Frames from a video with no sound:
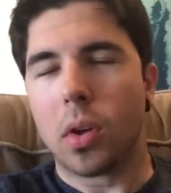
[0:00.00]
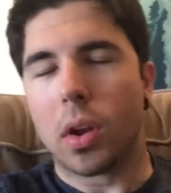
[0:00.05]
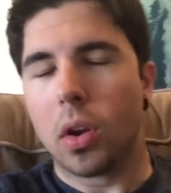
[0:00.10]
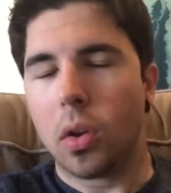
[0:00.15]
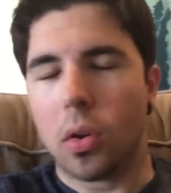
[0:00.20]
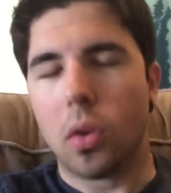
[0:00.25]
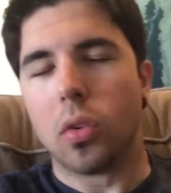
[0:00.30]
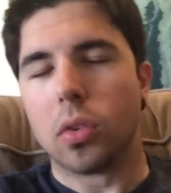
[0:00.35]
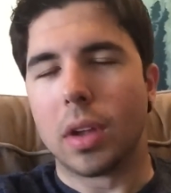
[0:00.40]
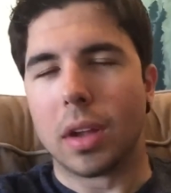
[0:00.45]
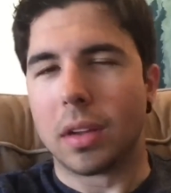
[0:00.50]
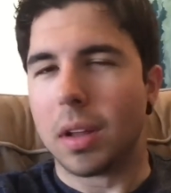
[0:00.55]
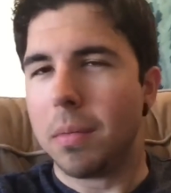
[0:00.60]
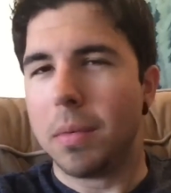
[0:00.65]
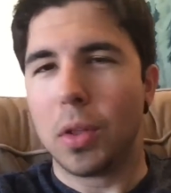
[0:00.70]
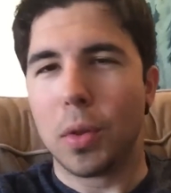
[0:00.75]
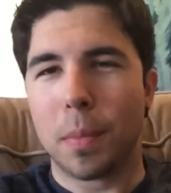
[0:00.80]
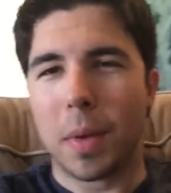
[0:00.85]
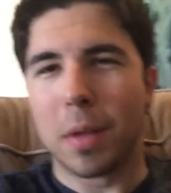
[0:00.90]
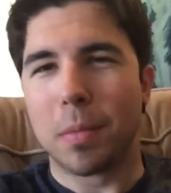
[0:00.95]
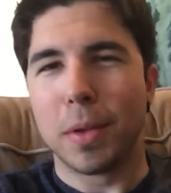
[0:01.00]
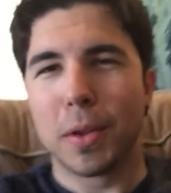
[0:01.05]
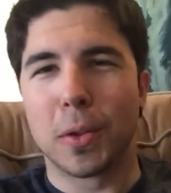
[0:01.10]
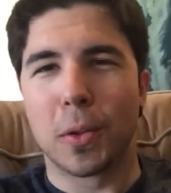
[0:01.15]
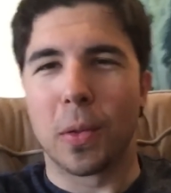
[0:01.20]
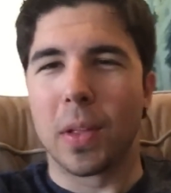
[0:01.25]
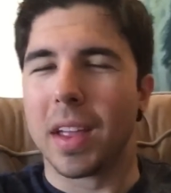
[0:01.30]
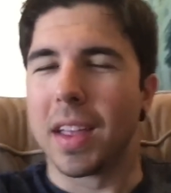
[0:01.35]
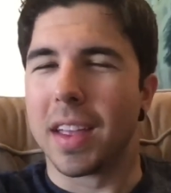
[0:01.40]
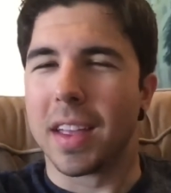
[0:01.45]
no, creo no, o sea, es el vídeo más
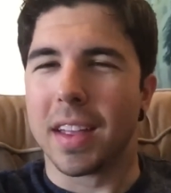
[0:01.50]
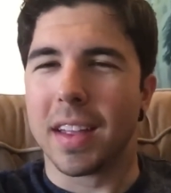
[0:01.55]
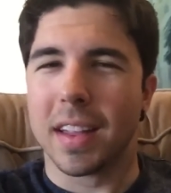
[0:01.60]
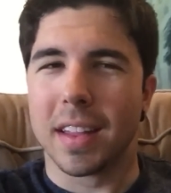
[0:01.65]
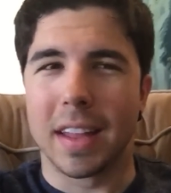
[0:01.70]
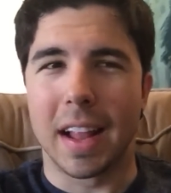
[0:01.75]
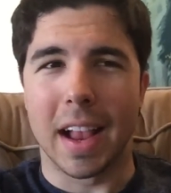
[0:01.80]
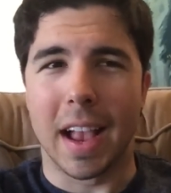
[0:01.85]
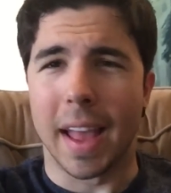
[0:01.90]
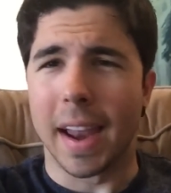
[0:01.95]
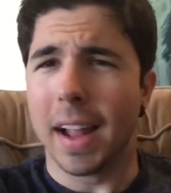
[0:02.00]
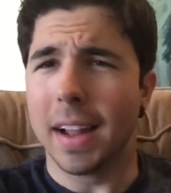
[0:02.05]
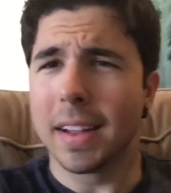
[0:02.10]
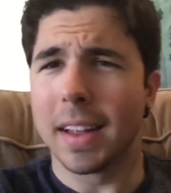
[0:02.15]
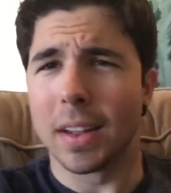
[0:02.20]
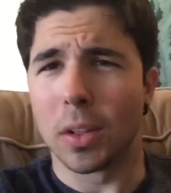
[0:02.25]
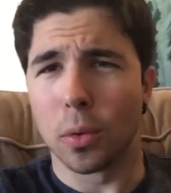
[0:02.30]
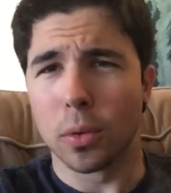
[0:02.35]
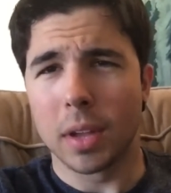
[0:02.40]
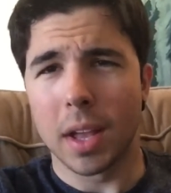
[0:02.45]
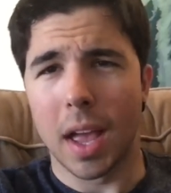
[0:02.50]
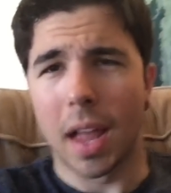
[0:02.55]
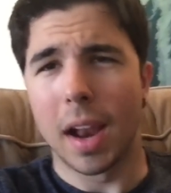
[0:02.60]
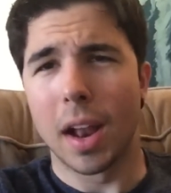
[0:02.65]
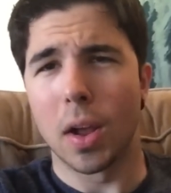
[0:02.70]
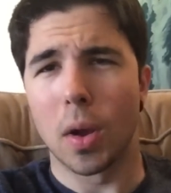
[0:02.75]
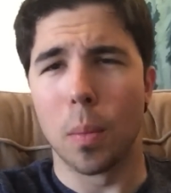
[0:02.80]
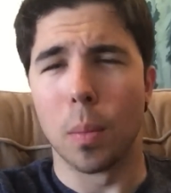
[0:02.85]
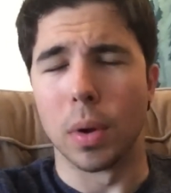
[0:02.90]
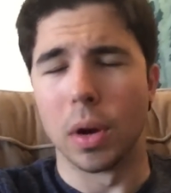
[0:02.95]
visto del canal, tanto este
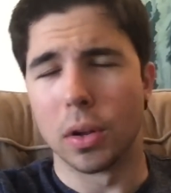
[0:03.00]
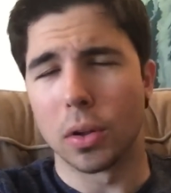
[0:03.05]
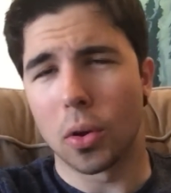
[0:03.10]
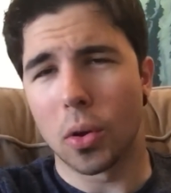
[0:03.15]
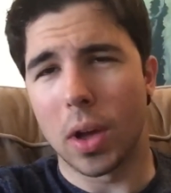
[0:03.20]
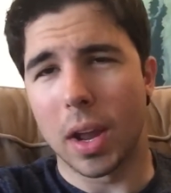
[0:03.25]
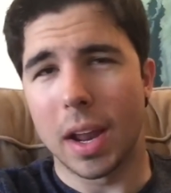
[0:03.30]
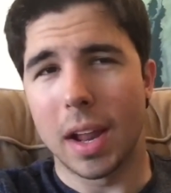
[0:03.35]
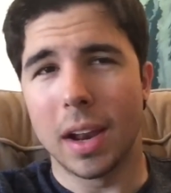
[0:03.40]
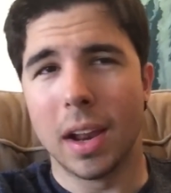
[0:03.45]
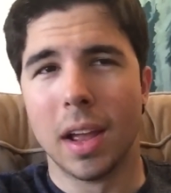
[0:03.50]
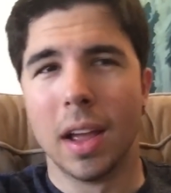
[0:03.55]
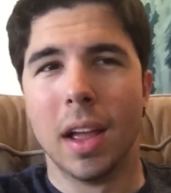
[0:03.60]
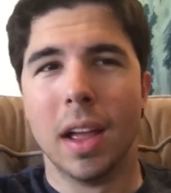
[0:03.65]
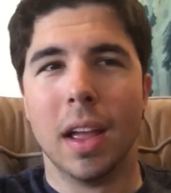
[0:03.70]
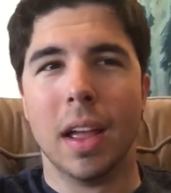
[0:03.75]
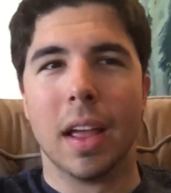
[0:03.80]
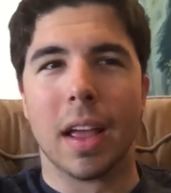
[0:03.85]
canal como en el otro canal,